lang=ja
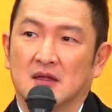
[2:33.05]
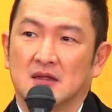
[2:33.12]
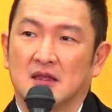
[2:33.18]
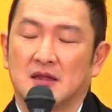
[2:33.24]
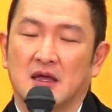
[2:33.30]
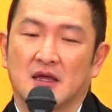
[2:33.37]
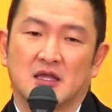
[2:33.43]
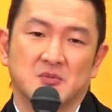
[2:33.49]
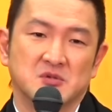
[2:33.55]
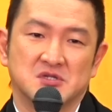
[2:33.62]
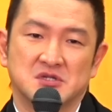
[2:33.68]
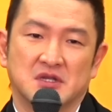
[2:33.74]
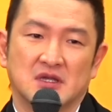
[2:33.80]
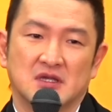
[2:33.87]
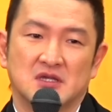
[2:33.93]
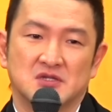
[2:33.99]
で泣き虫
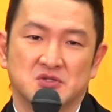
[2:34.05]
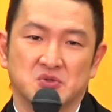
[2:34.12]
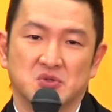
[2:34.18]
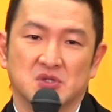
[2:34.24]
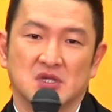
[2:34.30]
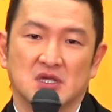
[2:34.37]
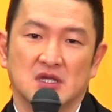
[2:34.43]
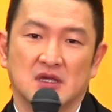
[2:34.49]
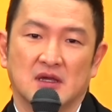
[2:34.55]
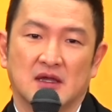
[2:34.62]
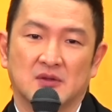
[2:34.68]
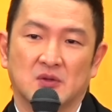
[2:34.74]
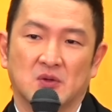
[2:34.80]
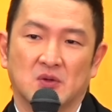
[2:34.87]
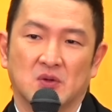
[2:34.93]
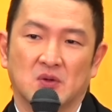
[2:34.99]
で非常にあ
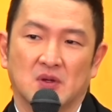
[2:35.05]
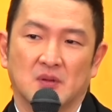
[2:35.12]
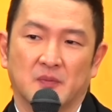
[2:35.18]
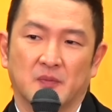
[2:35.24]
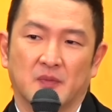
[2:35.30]
の